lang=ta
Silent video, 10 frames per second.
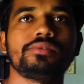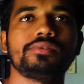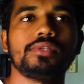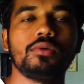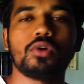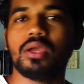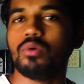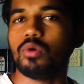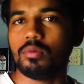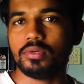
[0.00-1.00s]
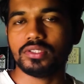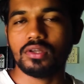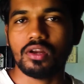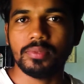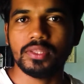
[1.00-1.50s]
சரி ஓகே ஒன் ப்ளஸ்
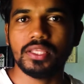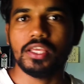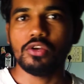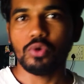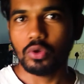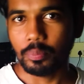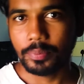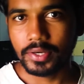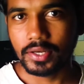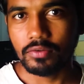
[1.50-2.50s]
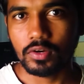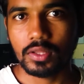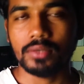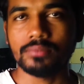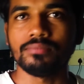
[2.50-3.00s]
நாட்டை பற்றி என்னுடைய ஒப்பீனியன் இவ்வளோ தான்